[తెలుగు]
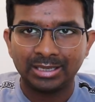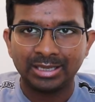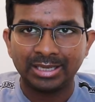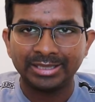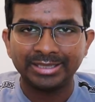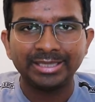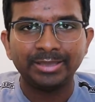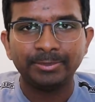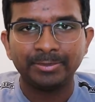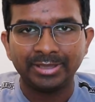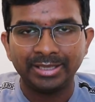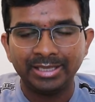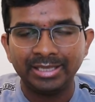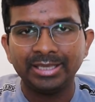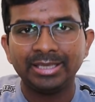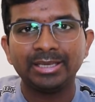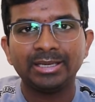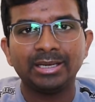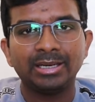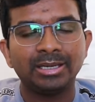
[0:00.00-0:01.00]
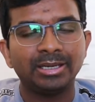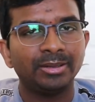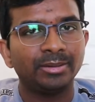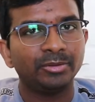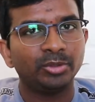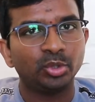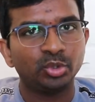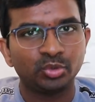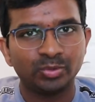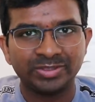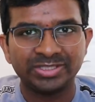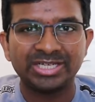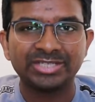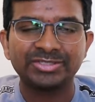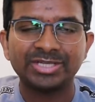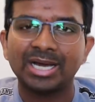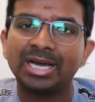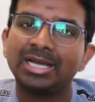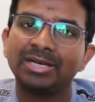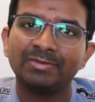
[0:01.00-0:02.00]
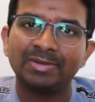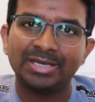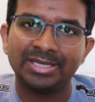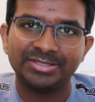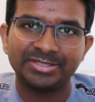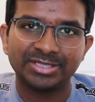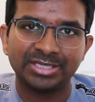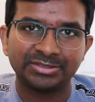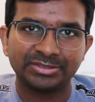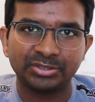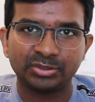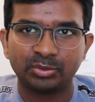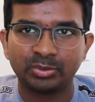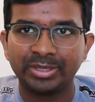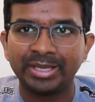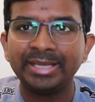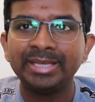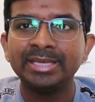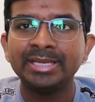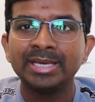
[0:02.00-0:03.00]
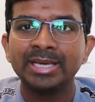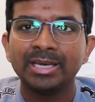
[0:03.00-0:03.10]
ఆ టీంకి uh, యోజువేంద్ర చహాల్ వెళ్ళే ఛాన్సెస్ ఉన్నాయి